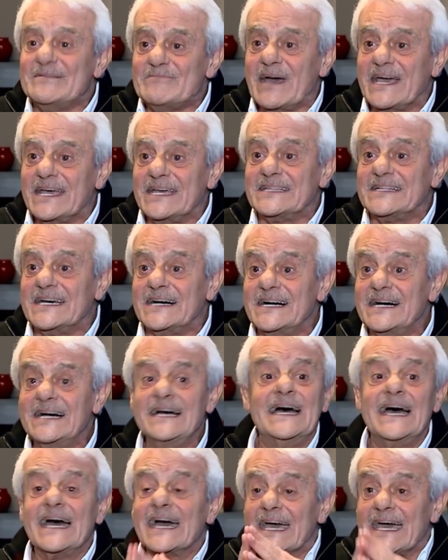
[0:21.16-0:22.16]
هيدا
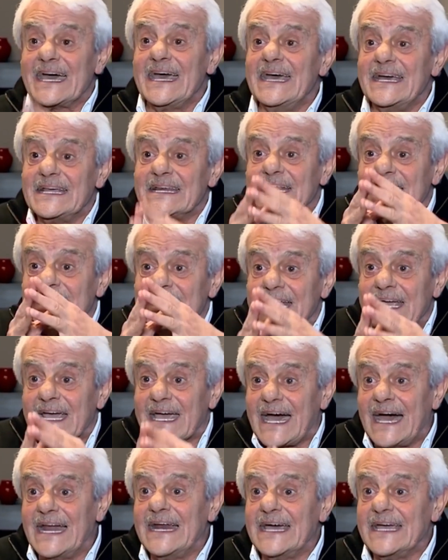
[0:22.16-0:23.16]
غير اللي
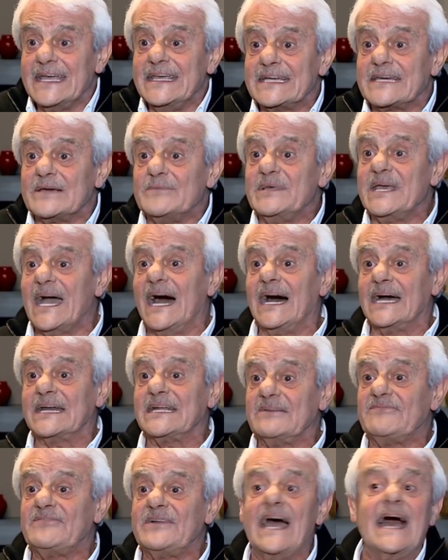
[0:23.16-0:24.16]
خلقك
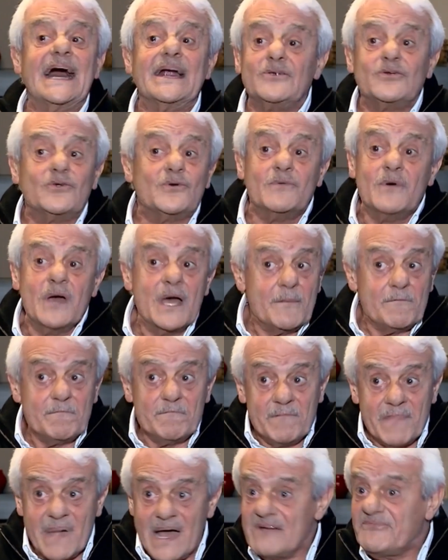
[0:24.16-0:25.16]
بيعرف لأنه
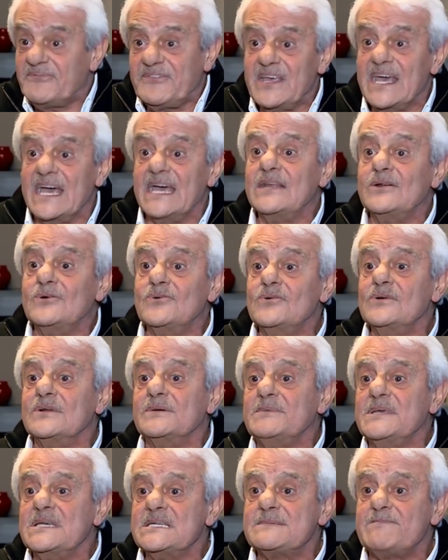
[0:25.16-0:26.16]
ما في قانون
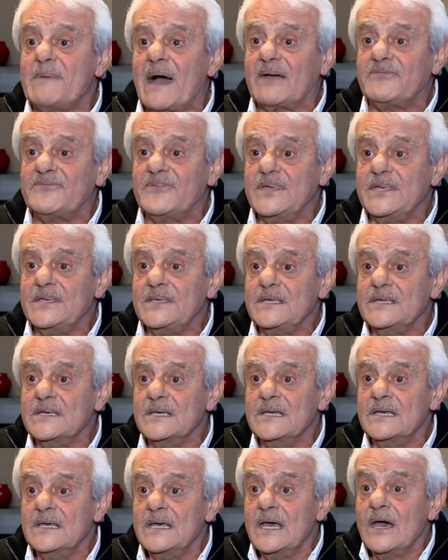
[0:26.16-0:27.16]
بيسمح فيه
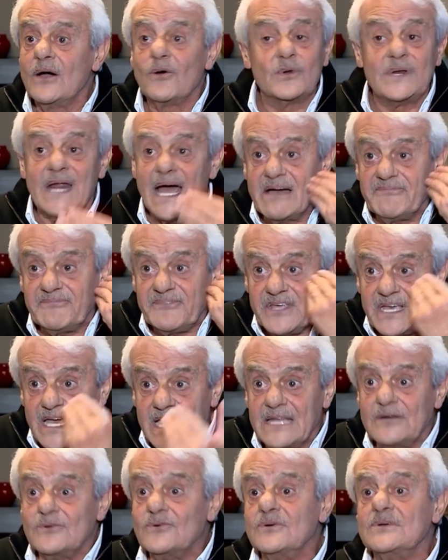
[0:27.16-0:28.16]
ولا في
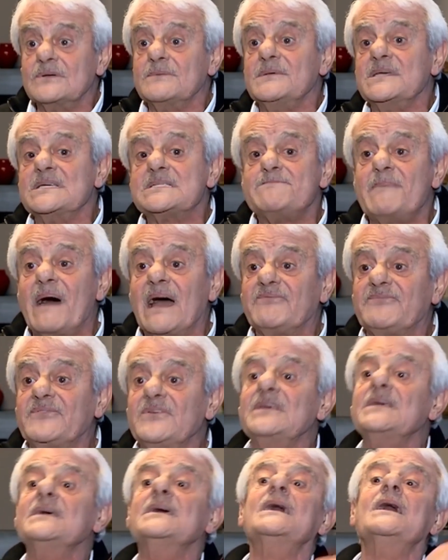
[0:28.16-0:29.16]
قانون بيسمح
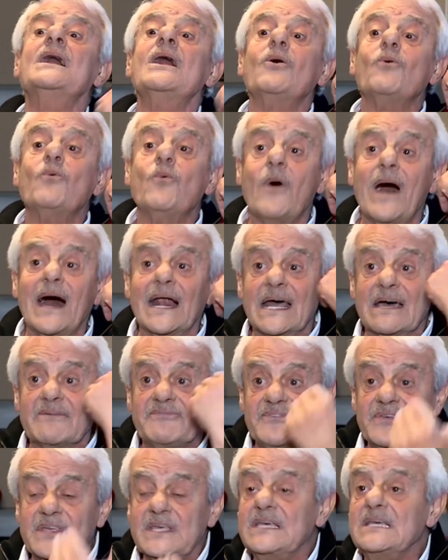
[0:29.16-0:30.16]
فيه ولا
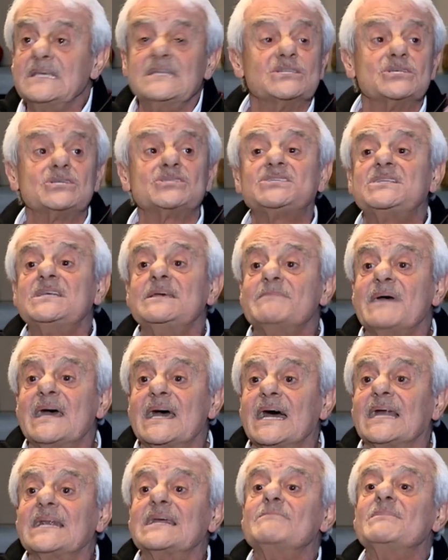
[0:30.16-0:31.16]
في
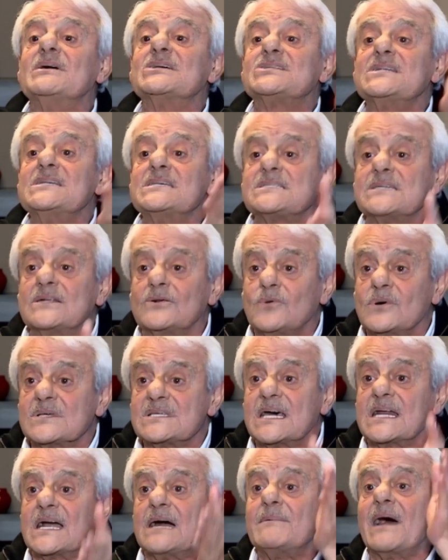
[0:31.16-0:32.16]
اجتماع لمجلس
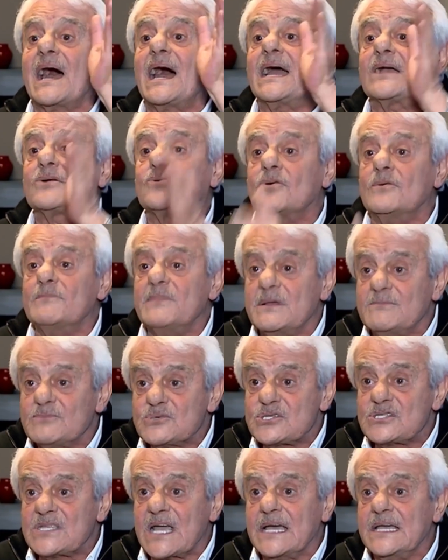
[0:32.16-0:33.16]
الوزراء مع حكومة
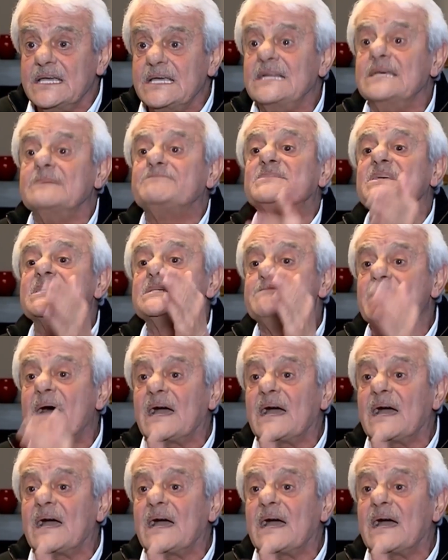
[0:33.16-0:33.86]
مستقيلة بتسمح